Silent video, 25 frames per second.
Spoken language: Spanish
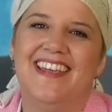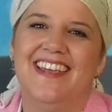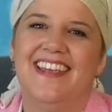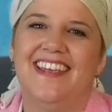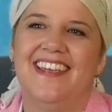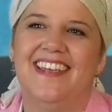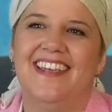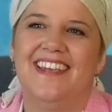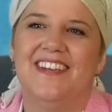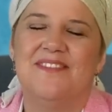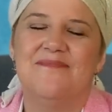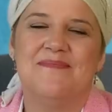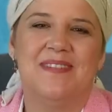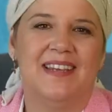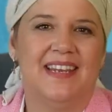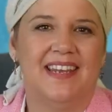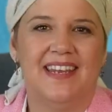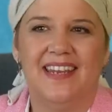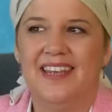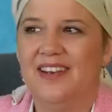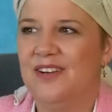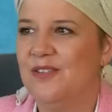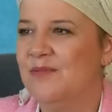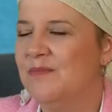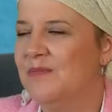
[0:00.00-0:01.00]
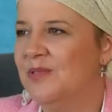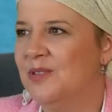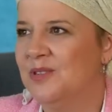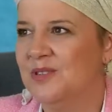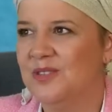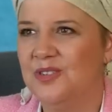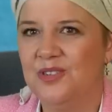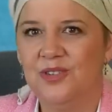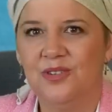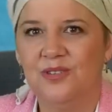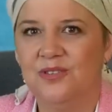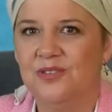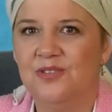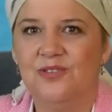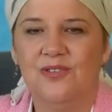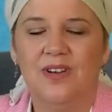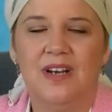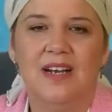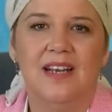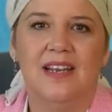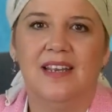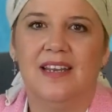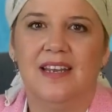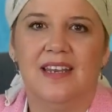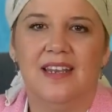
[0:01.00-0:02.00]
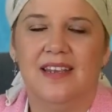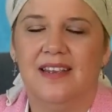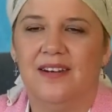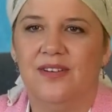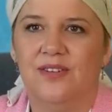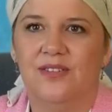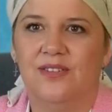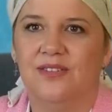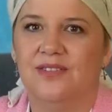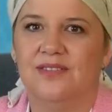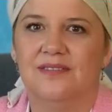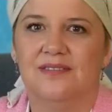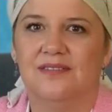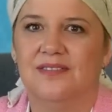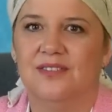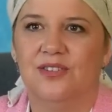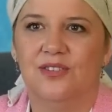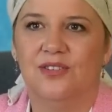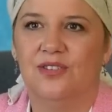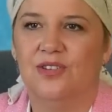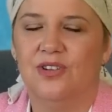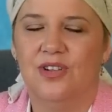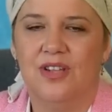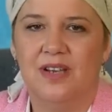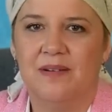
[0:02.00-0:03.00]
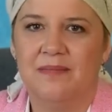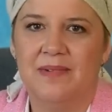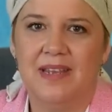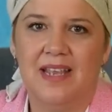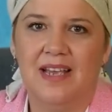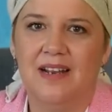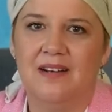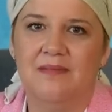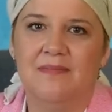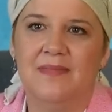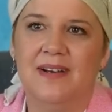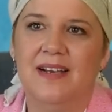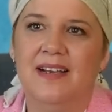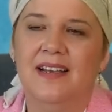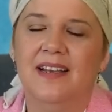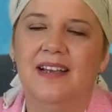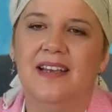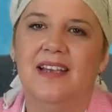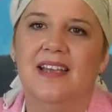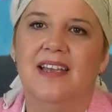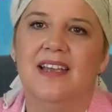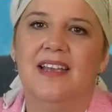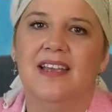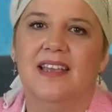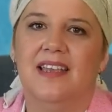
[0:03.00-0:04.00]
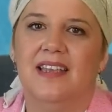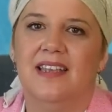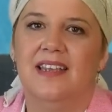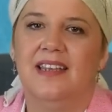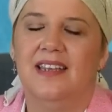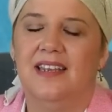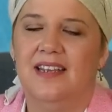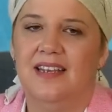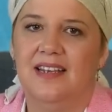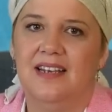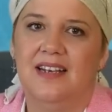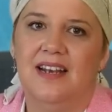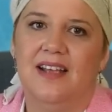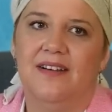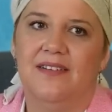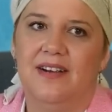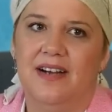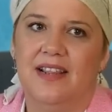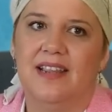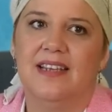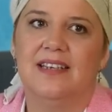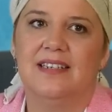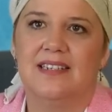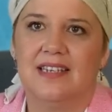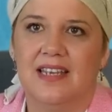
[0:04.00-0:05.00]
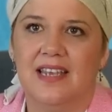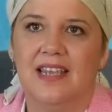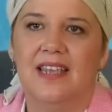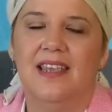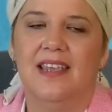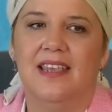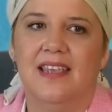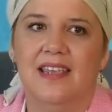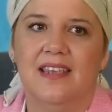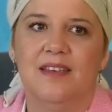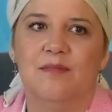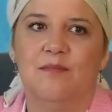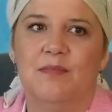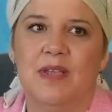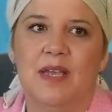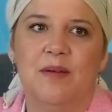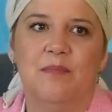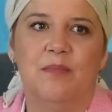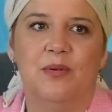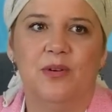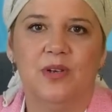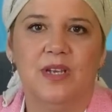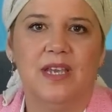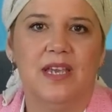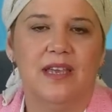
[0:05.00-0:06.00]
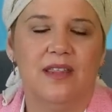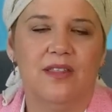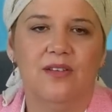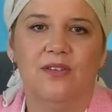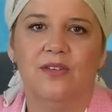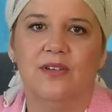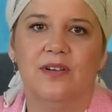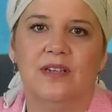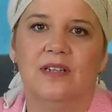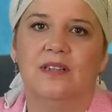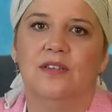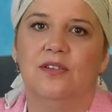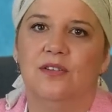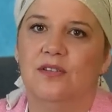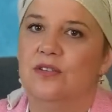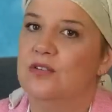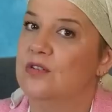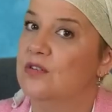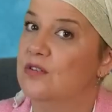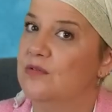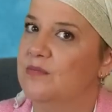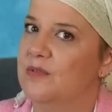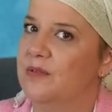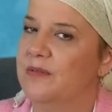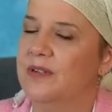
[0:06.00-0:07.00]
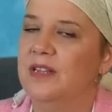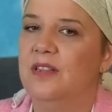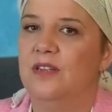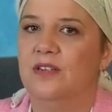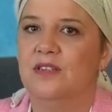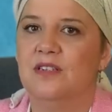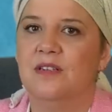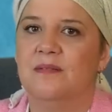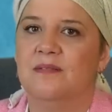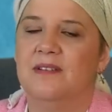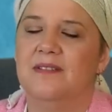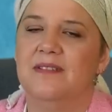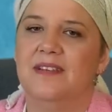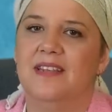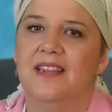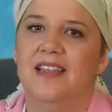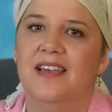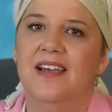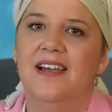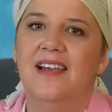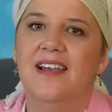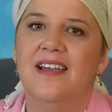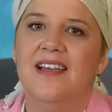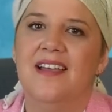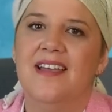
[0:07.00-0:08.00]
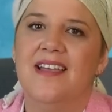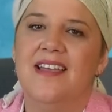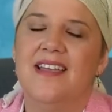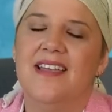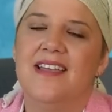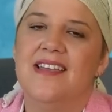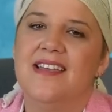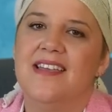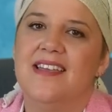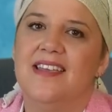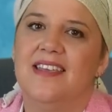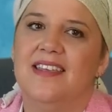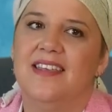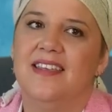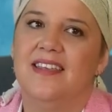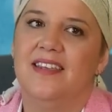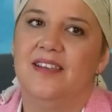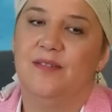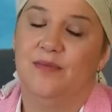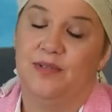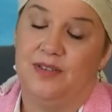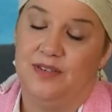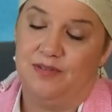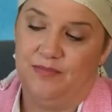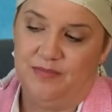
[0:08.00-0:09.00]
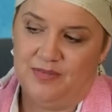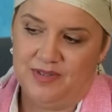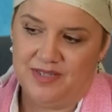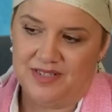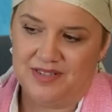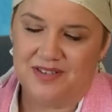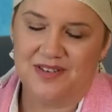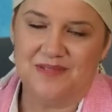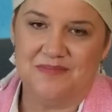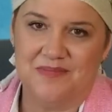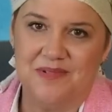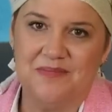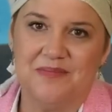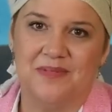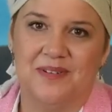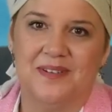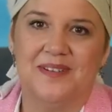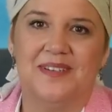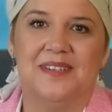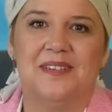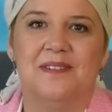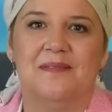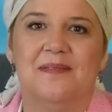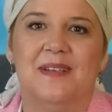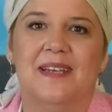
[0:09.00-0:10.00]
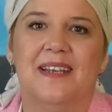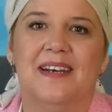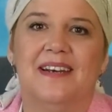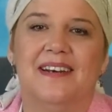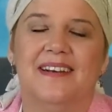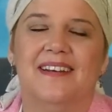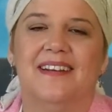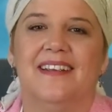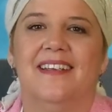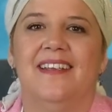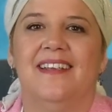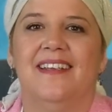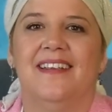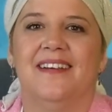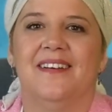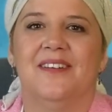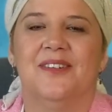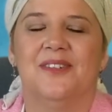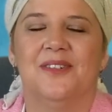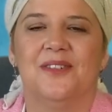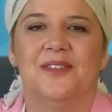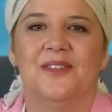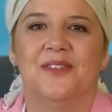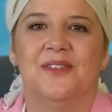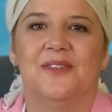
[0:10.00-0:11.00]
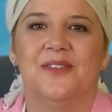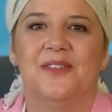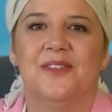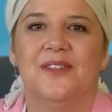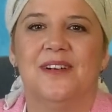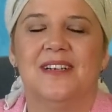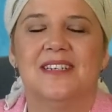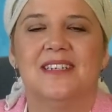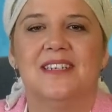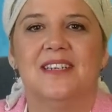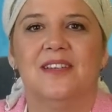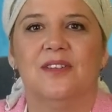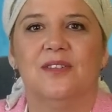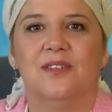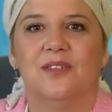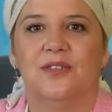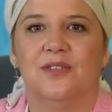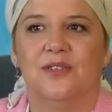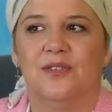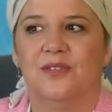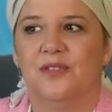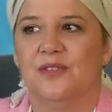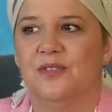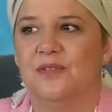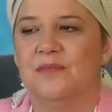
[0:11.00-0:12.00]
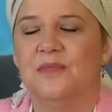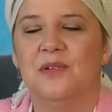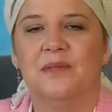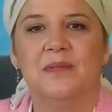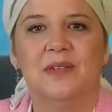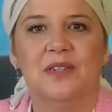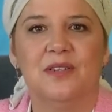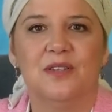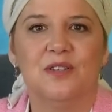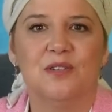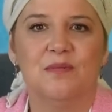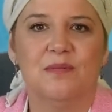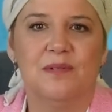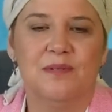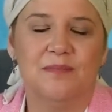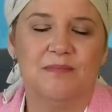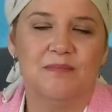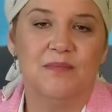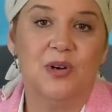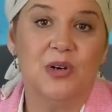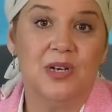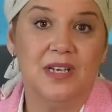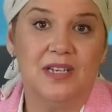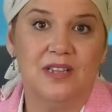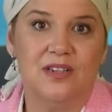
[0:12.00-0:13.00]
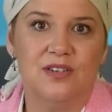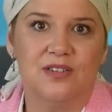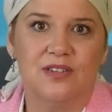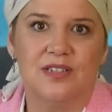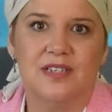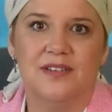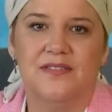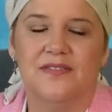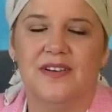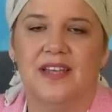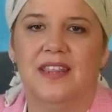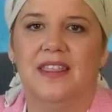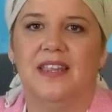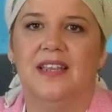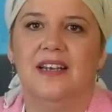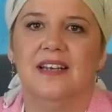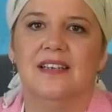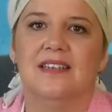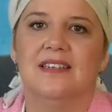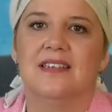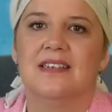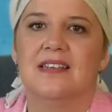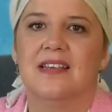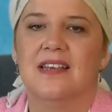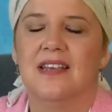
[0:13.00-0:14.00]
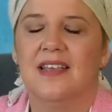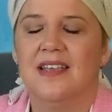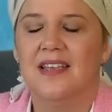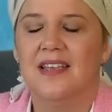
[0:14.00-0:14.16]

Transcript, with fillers: eh, me quiere un montón, yo a él le quiero con toda mi alma y la verdad es que me ha apoyado en todos los momentos de mi vida. Y bueno, pues como podéis ver, eh, no, no, ha sido todo momentos bonitos y fáciles.